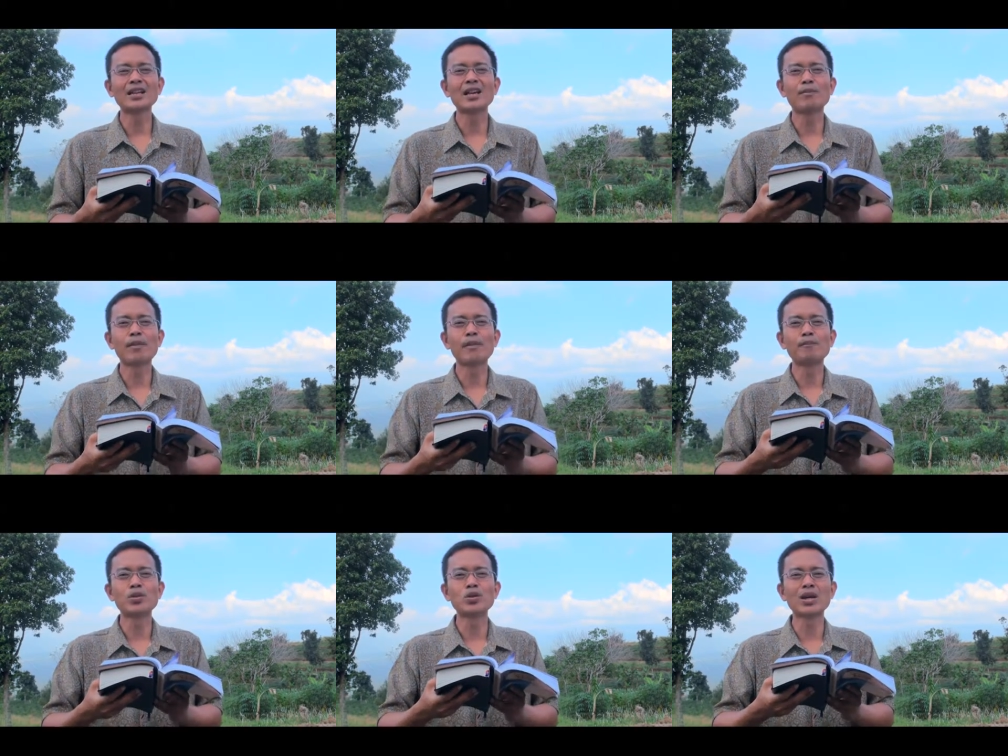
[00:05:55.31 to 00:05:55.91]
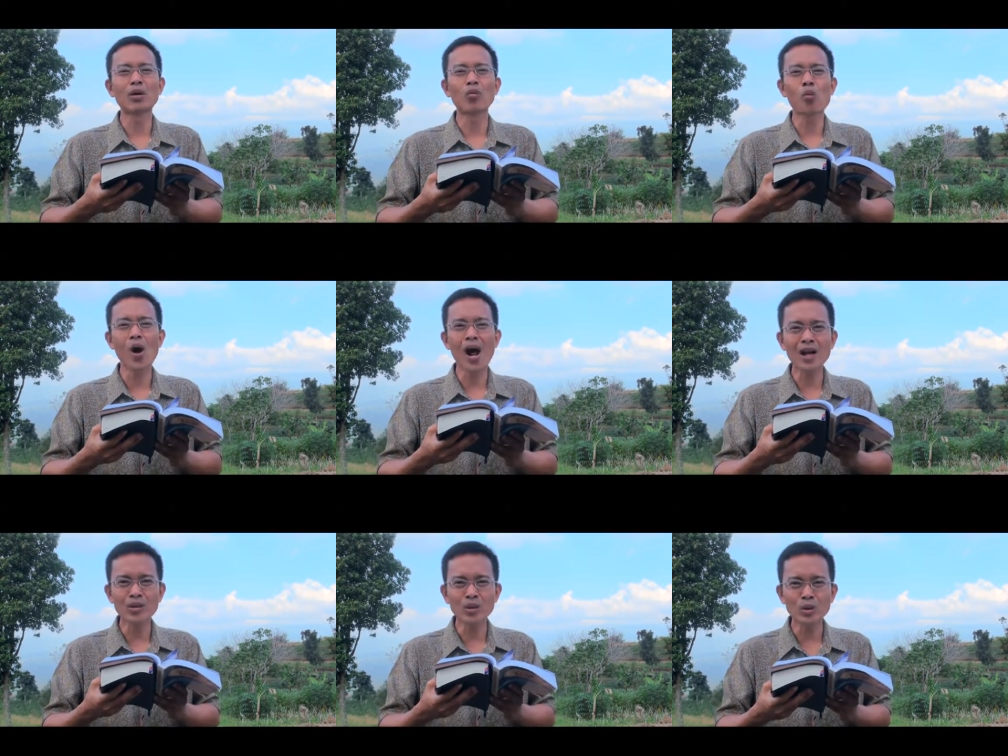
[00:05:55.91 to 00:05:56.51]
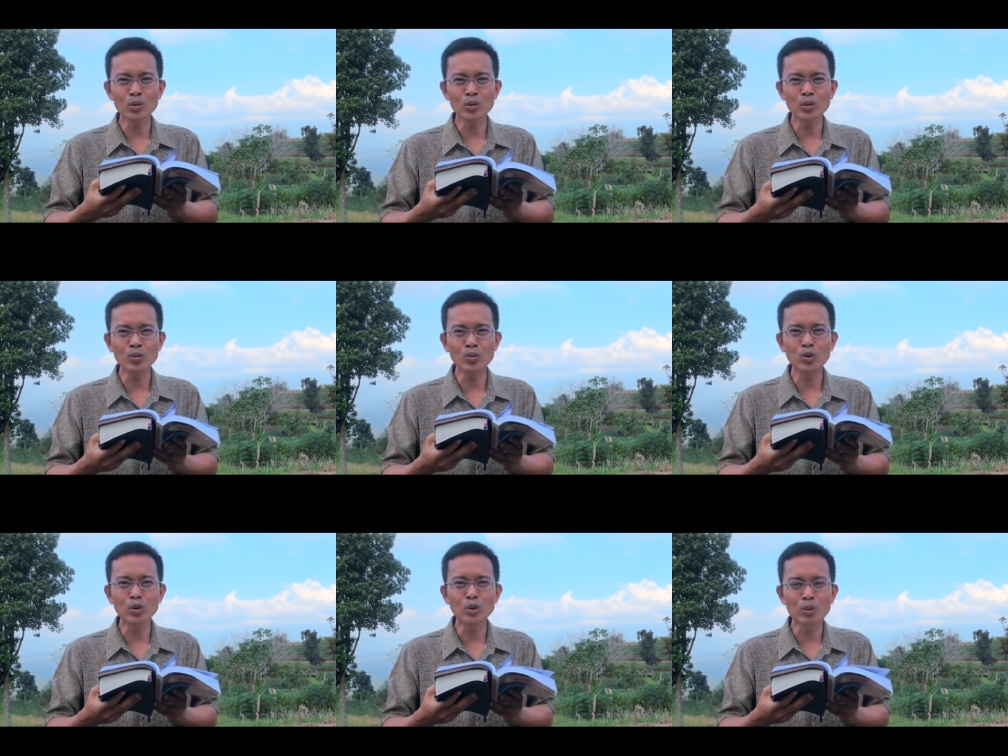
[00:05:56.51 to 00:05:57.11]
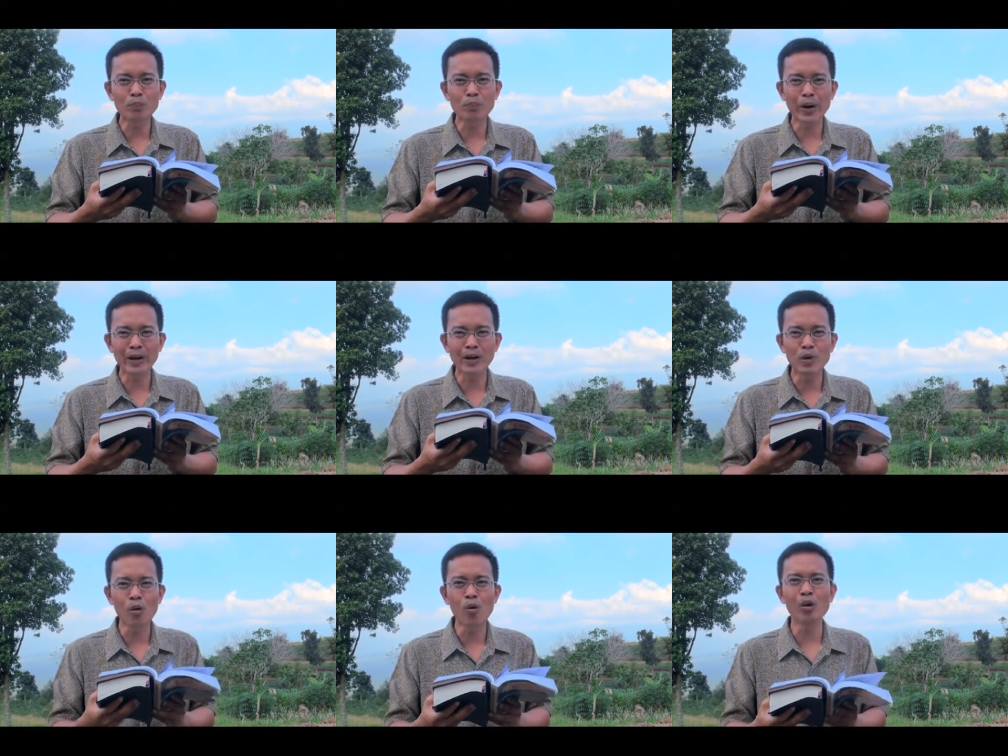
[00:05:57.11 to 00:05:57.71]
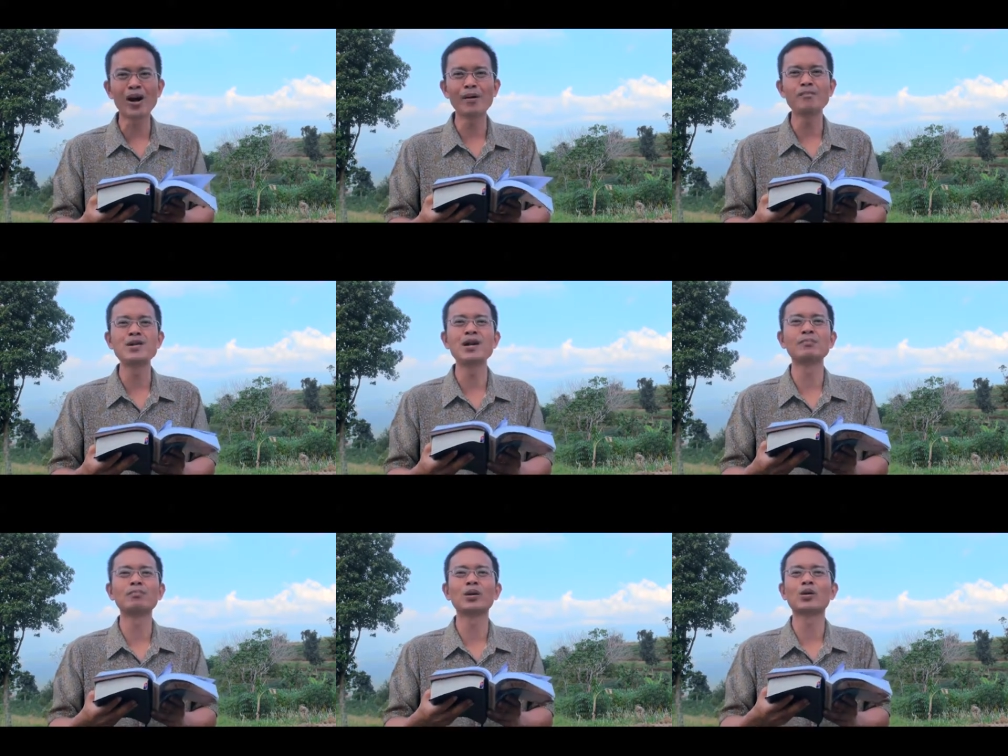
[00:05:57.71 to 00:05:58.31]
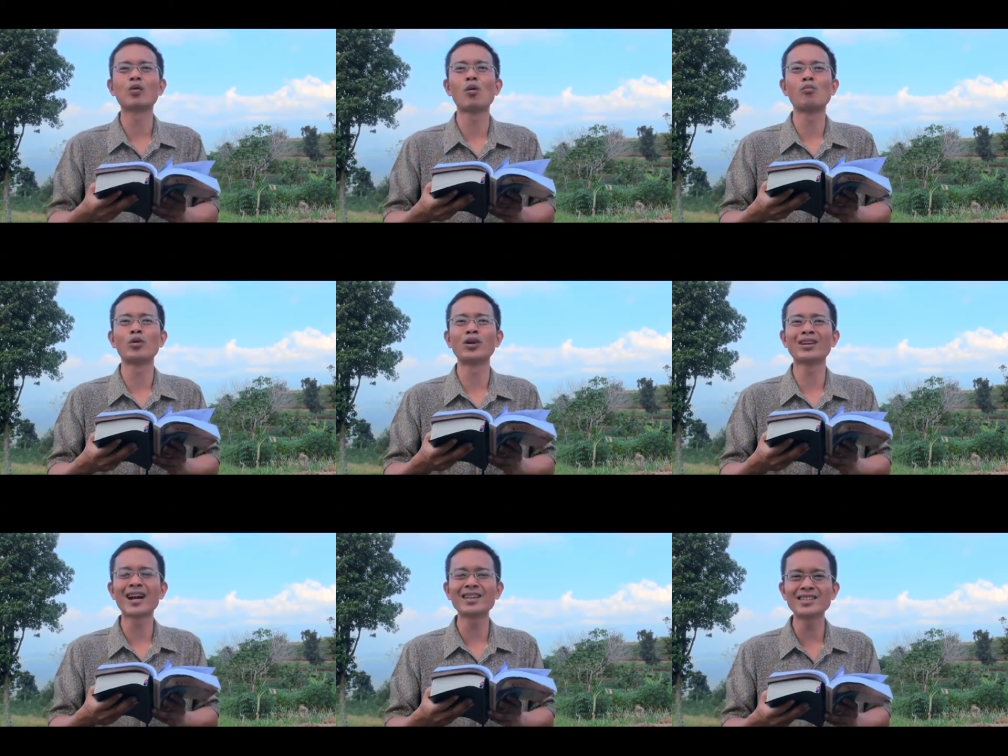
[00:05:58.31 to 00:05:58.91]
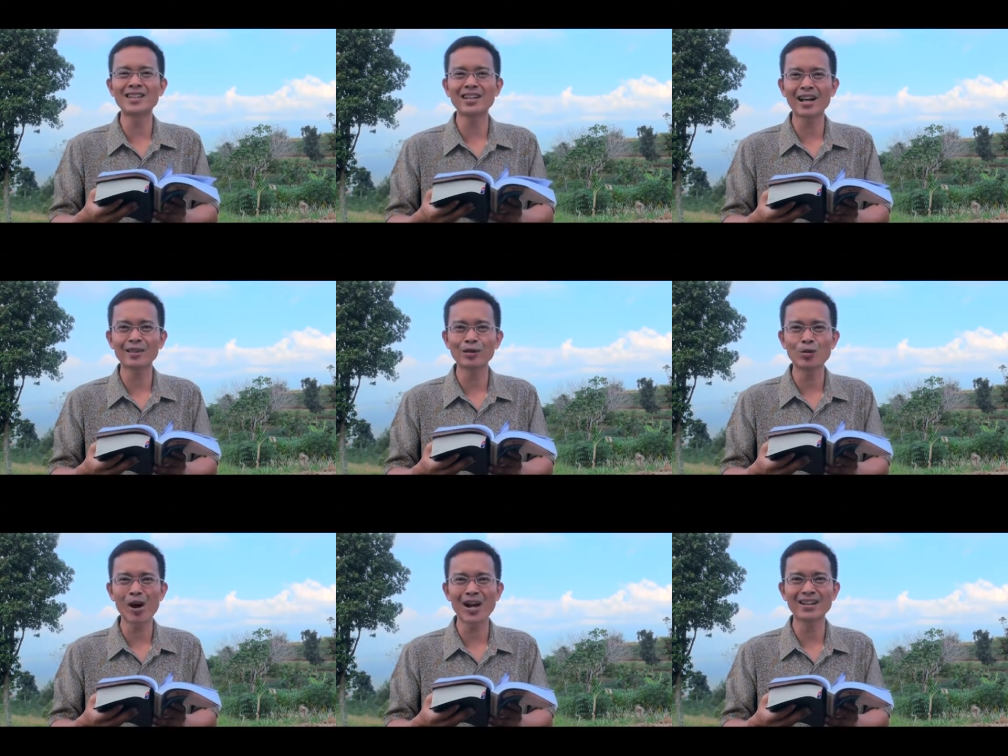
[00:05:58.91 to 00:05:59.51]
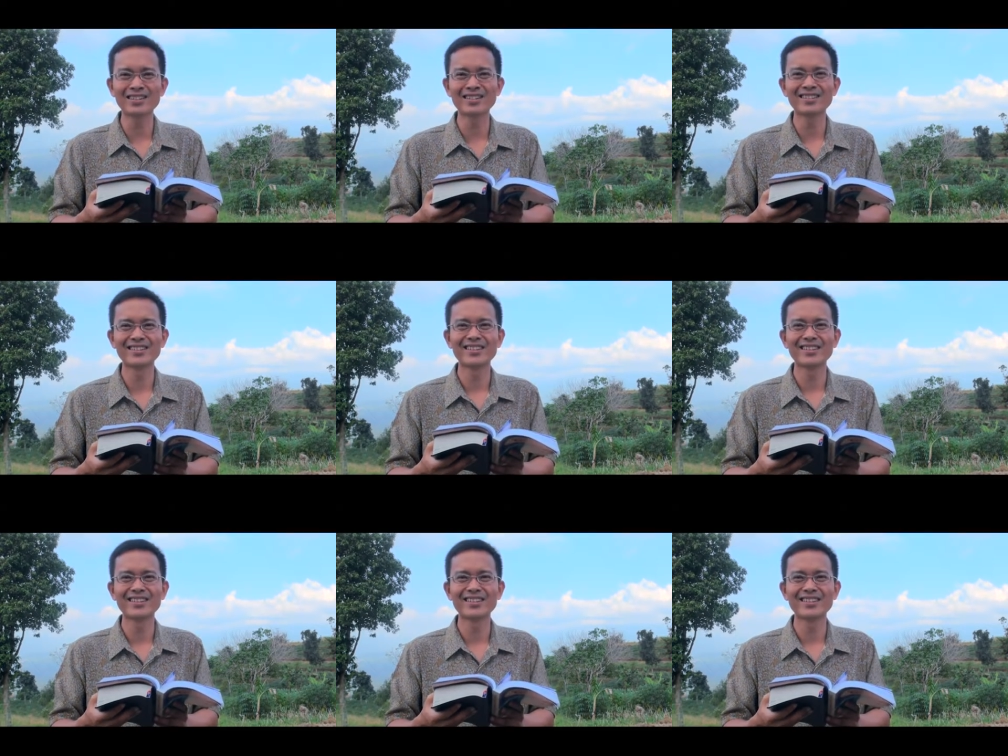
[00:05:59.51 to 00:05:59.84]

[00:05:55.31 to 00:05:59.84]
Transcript: tidak mempunyai waktu untuk berdoa dan berkomunikasi dengan Tuhan,